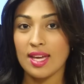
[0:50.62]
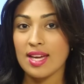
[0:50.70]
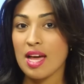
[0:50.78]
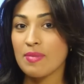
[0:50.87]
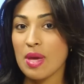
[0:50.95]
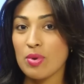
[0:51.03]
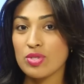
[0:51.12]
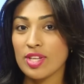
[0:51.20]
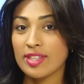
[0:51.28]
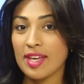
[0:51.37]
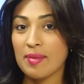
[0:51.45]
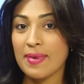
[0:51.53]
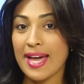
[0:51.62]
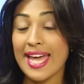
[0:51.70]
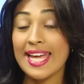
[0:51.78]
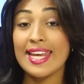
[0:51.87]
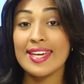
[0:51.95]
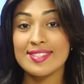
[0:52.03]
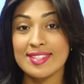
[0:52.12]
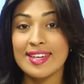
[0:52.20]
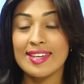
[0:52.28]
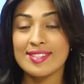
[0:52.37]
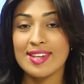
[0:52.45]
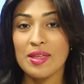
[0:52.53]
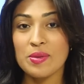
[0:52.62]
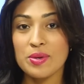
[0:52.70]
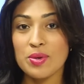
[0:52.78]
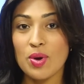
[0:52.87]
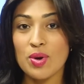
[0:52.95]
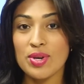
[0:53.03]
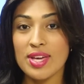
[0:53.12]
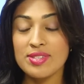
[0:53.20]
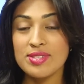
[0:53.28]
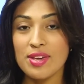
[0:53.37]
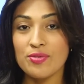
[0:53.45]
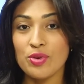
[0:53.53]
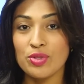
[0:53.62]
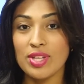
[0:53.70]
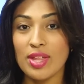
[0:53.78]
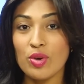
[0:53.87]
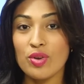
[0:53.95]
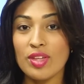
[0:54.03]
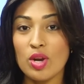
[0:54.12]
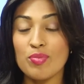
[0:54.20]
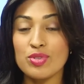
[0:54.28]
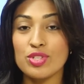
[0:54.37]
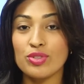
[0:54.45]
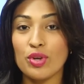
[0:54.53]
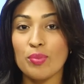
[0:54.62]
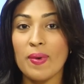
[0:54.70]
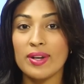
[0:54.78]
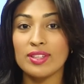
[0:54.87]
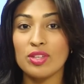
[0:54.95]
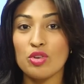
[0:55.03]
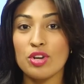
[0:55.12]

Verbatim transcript: Cambiamos de tema. El ex legislador colonense y fundador del opositor Partido